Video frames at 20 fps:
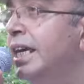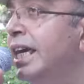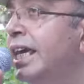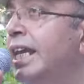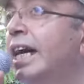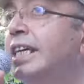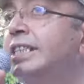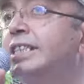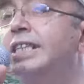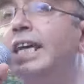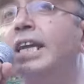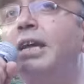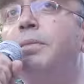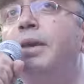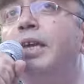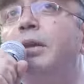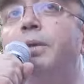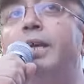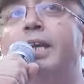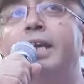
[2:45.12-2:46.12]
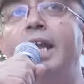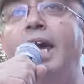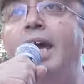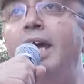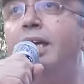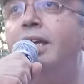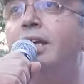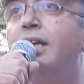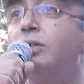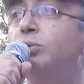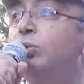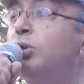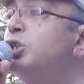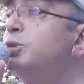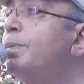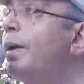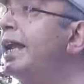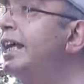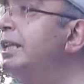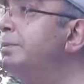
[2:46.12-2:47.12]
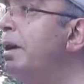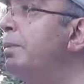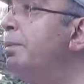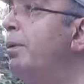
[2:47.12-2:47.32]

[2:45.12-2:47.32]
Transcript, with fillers: inançları birbirine düşman etme